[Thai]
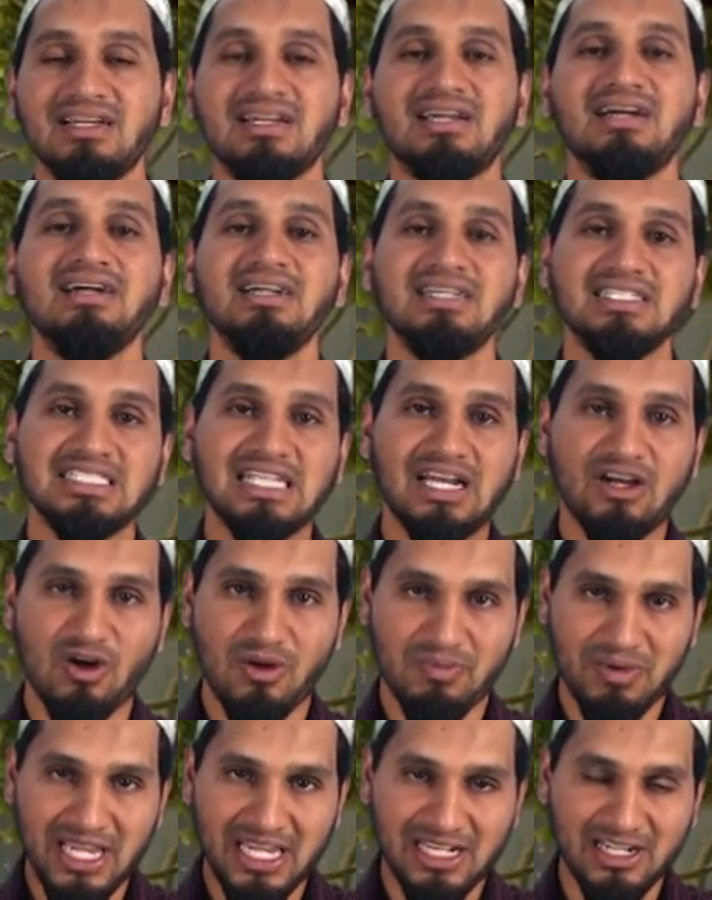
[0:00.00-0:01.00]
เกินจากข
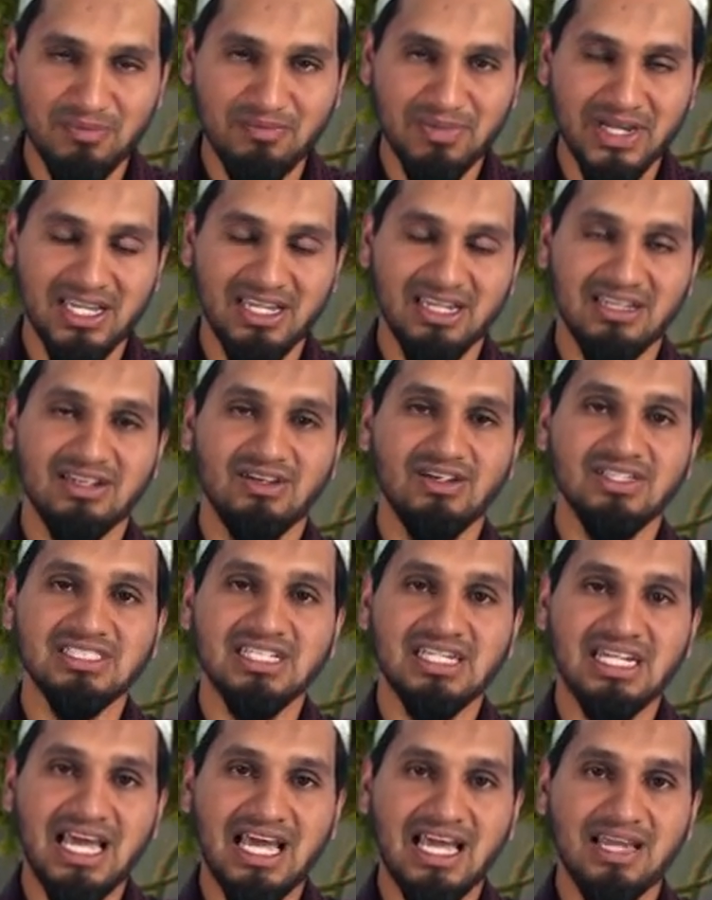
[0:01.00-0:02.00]
อบเขตเข้าไปก็
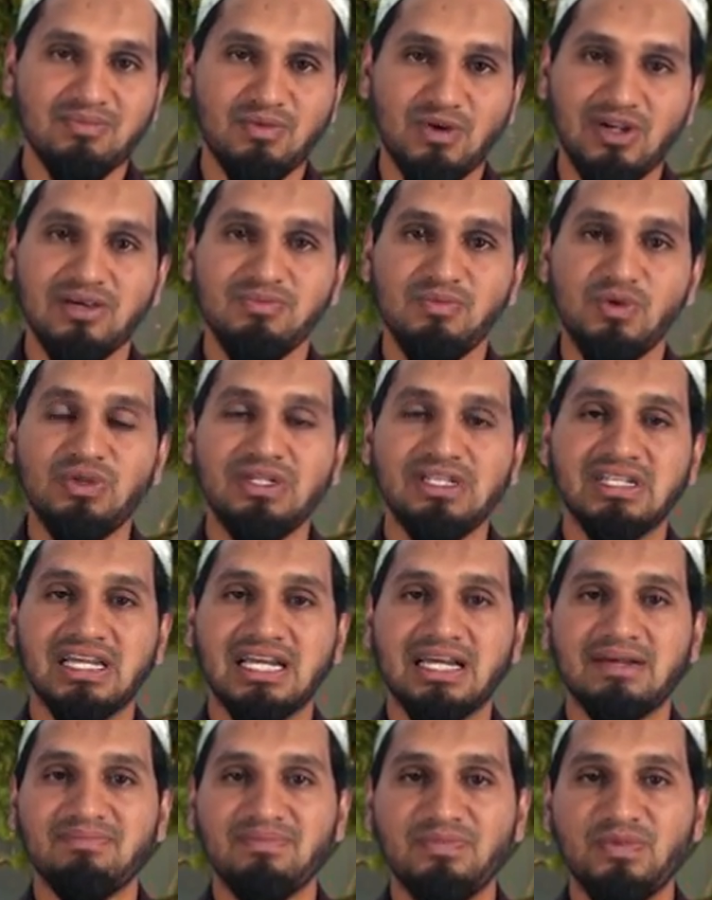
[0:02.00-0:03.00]
จะได้ผลบุญ
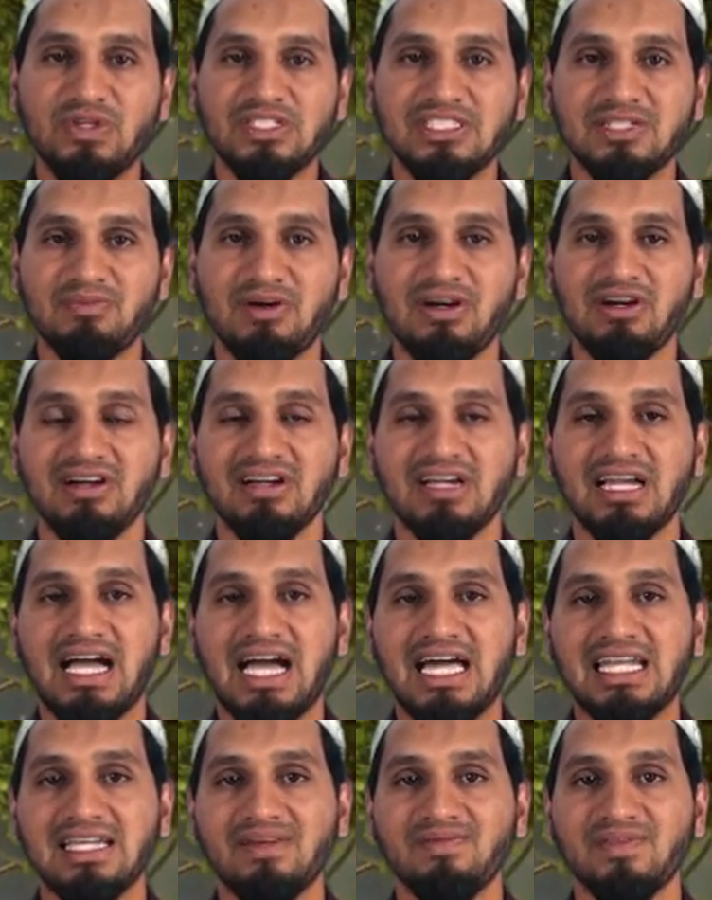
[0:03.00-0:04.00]
นะครับ โดยเฉพาะ
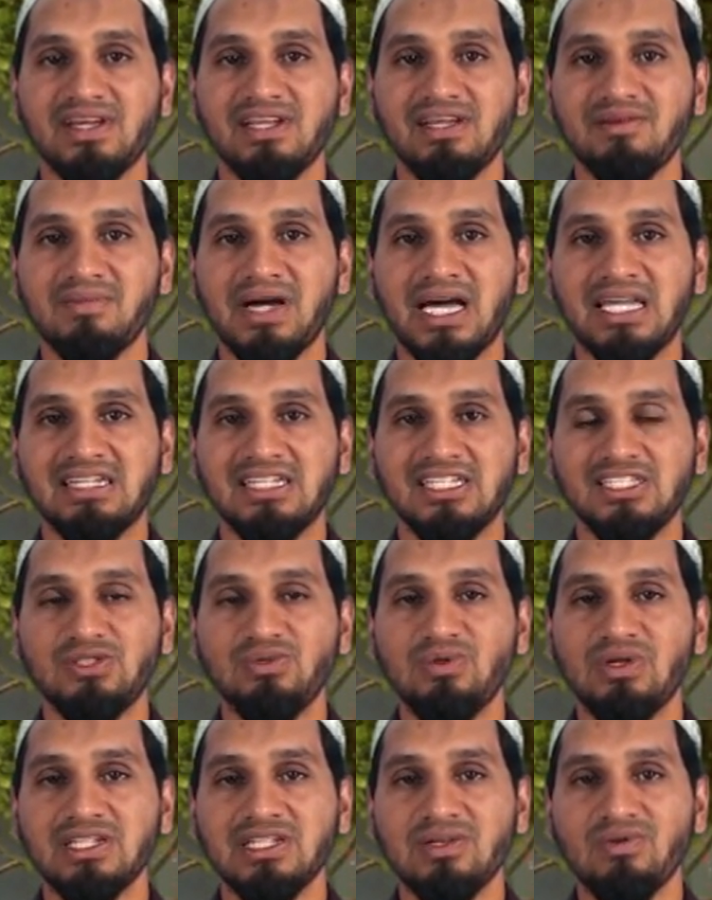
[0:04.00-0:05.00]
การทำน้ำละหมาดใน
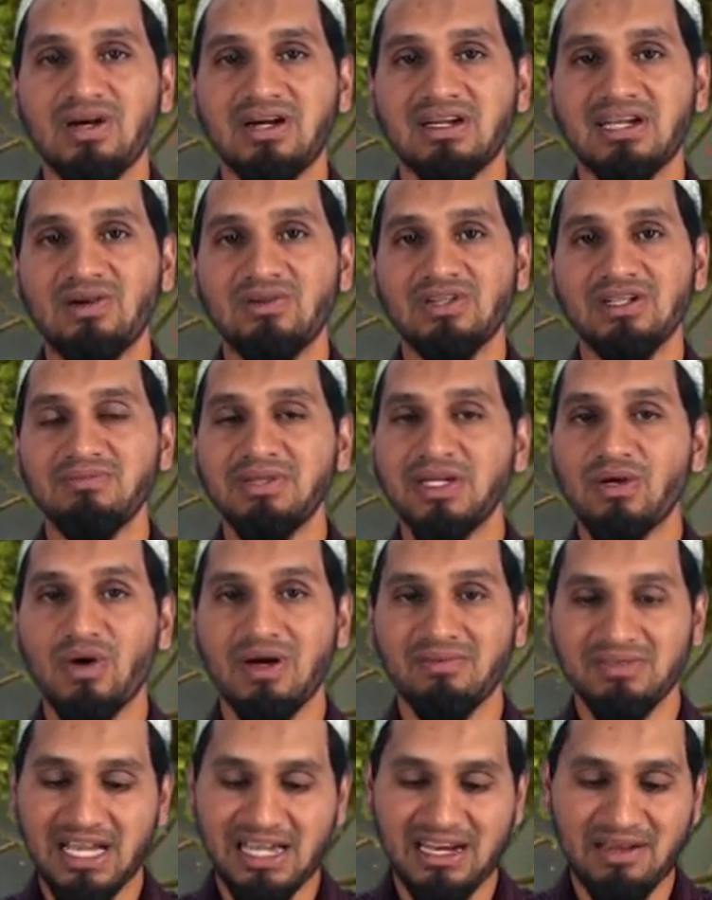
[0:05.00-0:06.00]
ช่วงที่ว่าเรานั้นมีค
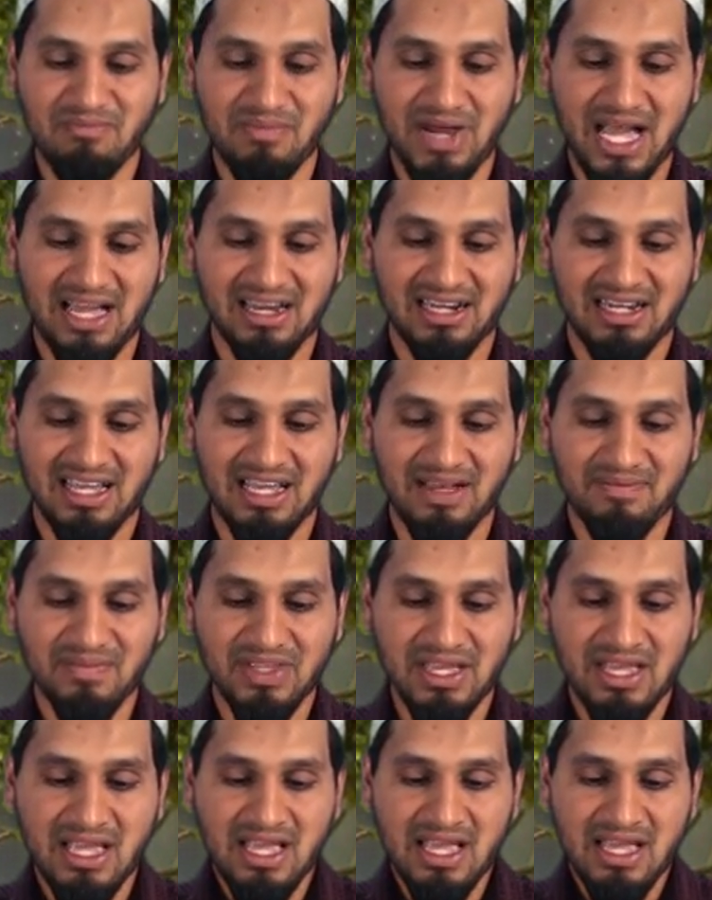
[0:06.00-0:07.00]
วามยากลำบากนะครับ
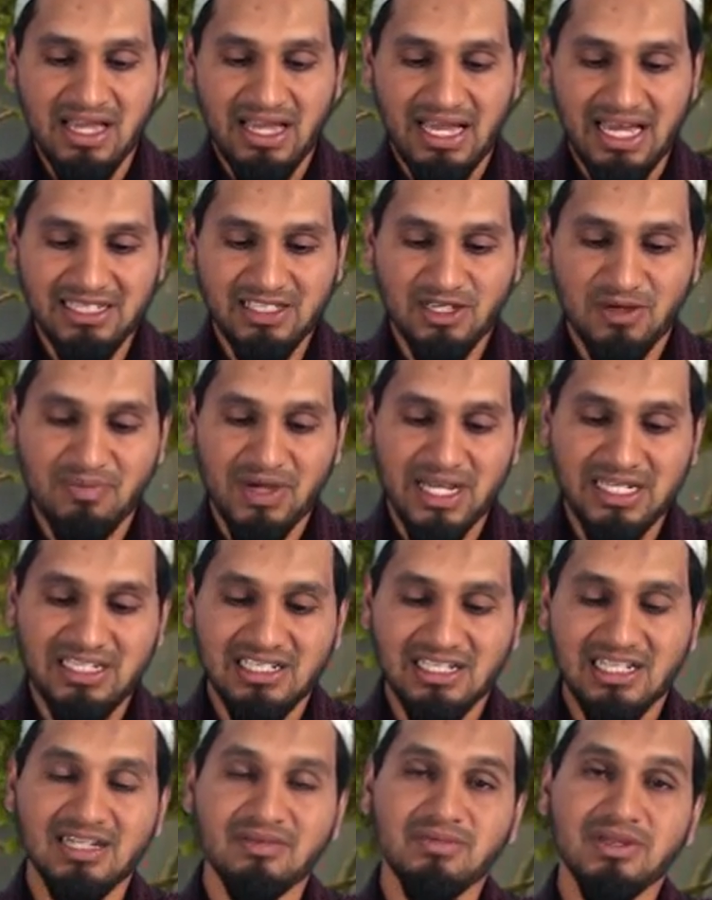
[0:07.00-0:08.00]
อันต่อไป
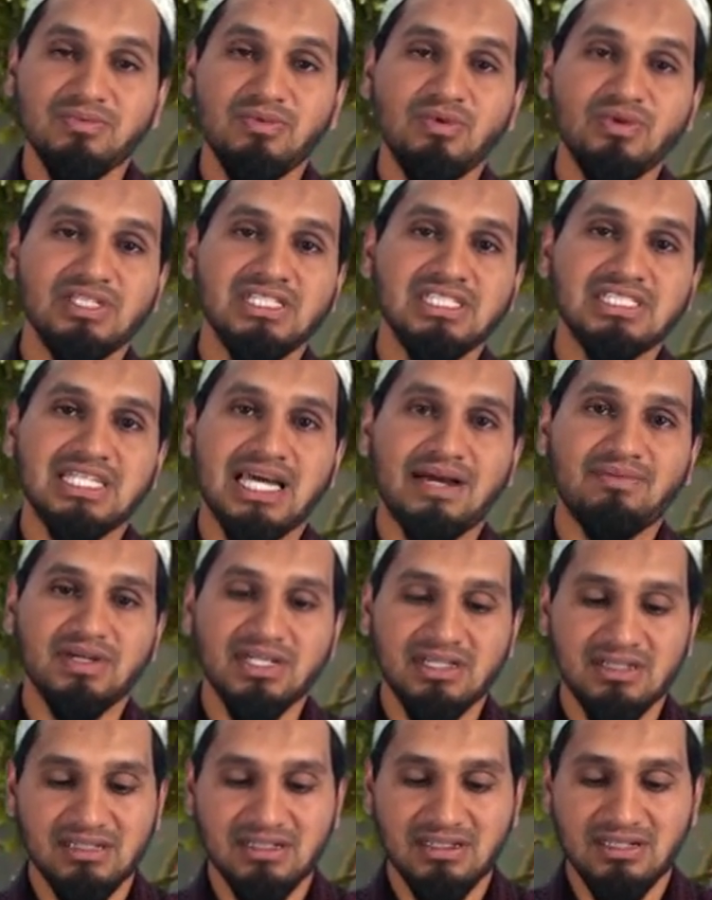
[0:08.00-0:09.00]
ที่ท่านนบีพูดที่ 3
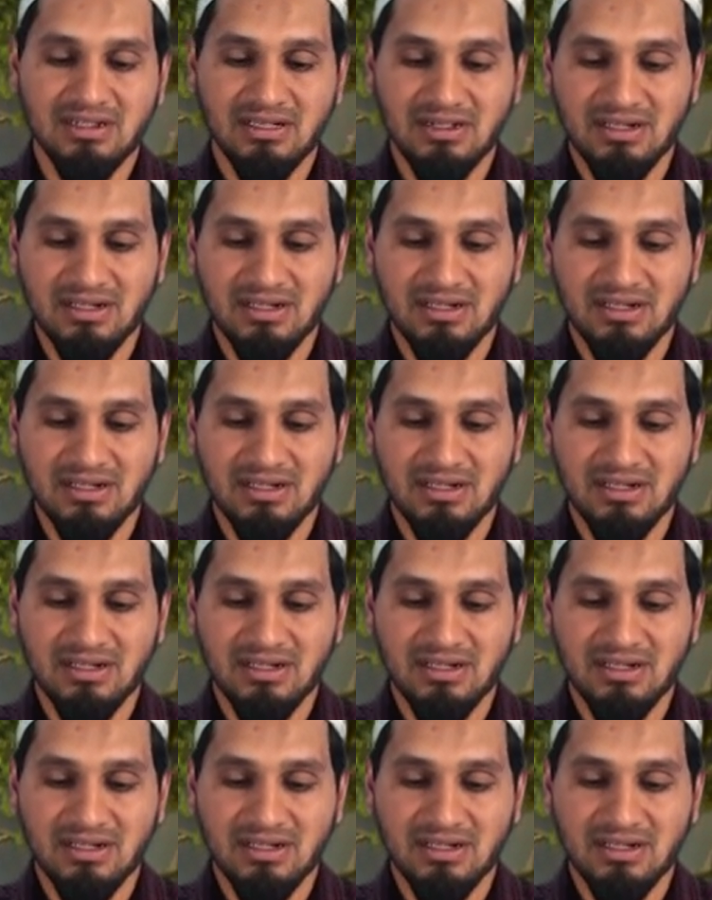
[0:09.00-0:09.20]
ก็คือ